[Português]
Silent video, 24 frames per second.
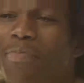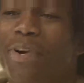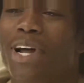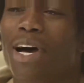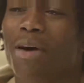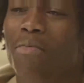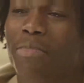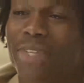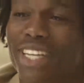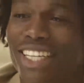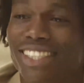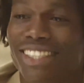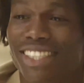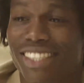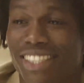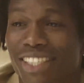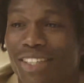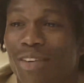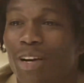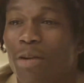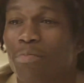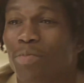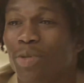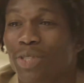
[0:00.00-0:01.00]
Para mim,
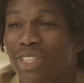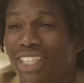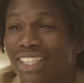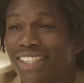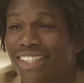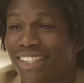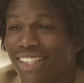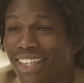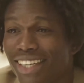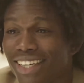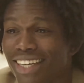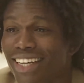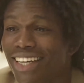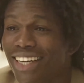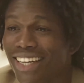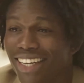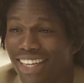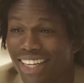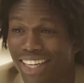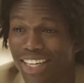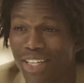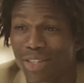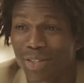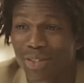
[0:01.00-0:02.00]
essencial é poder ser
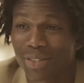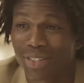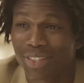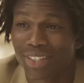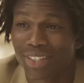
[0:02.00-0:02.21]
guerreiro,